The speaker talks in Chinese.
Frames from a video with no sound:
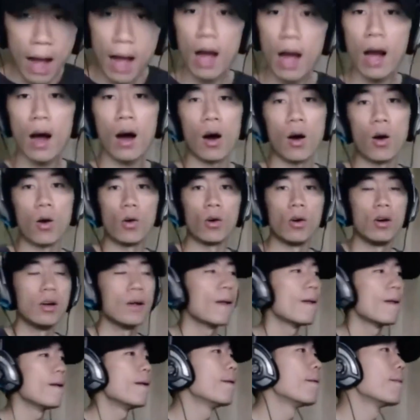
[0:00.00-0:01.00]
哇哦，
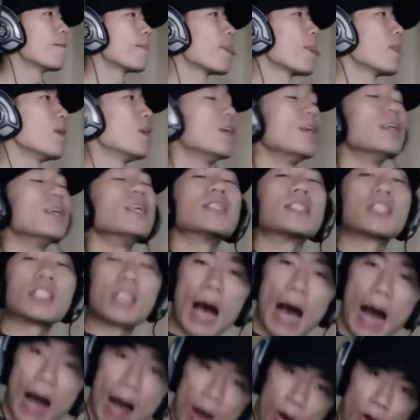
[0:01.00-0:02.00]

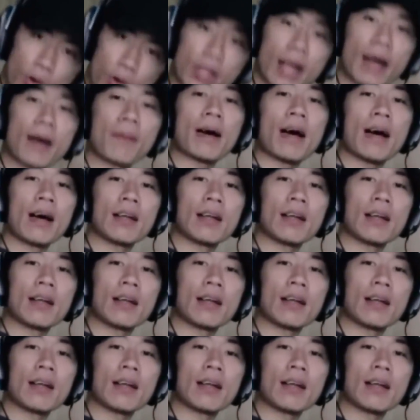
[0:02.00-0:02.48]
潮他